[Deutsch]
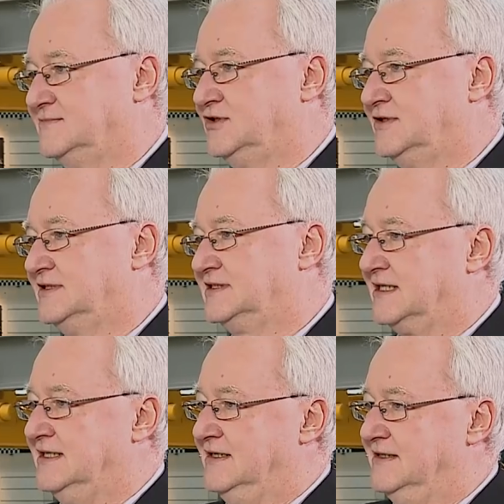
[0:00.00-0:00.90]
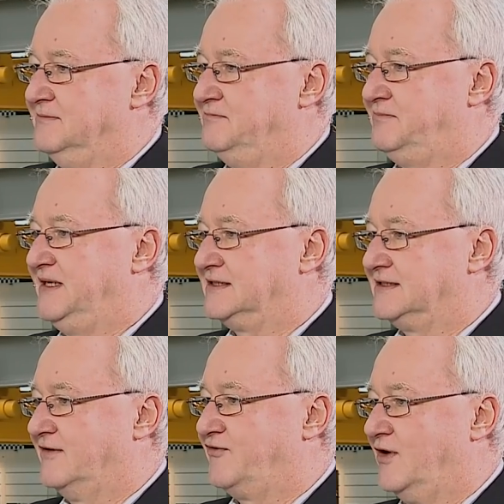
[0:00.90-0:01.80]
Ja, das
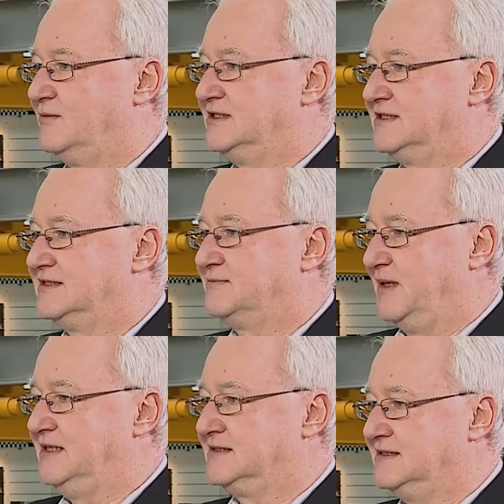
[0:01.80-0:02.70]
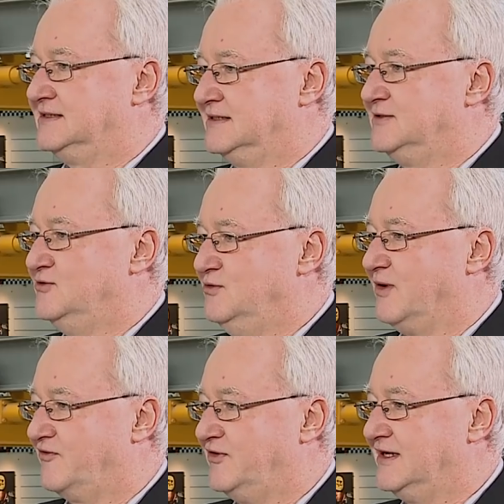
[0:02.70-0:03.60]
bietet ja förmlich das Bild, Sie sind ein
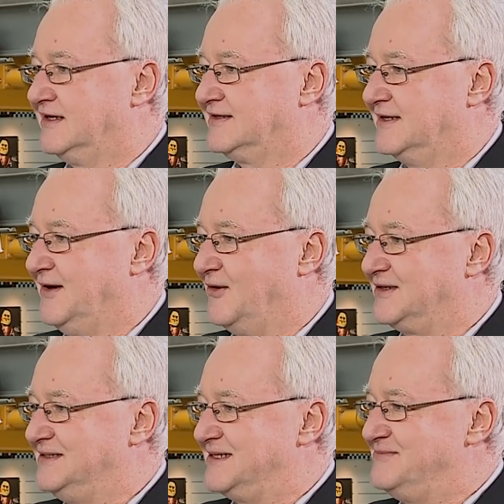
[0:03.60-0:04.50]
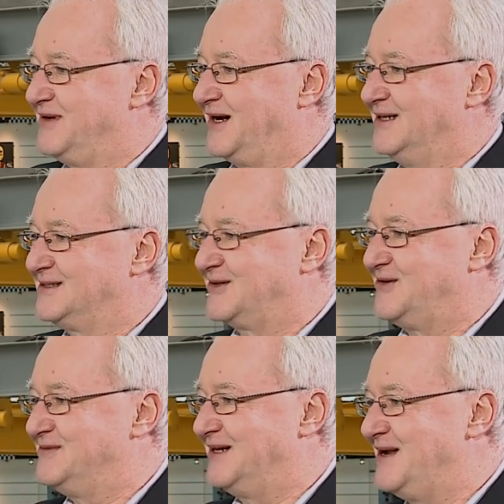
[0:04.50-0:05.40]
Überflieger dann auch in dem Bereich der
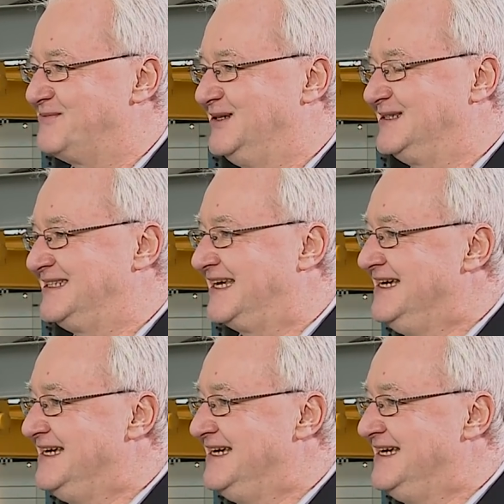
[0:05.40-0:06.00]
Kommunalpolitik.